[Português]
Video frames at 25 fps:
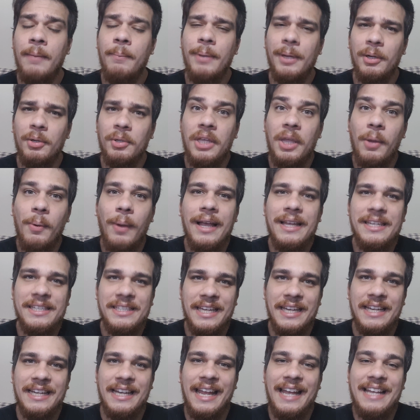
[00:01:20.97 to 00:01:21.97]
pelo que eu
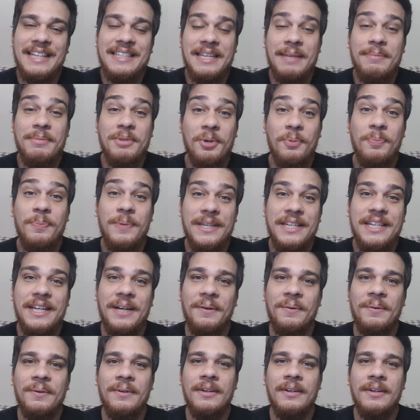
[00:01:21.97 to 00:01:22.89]
achei, né? Essa é a minha opinião.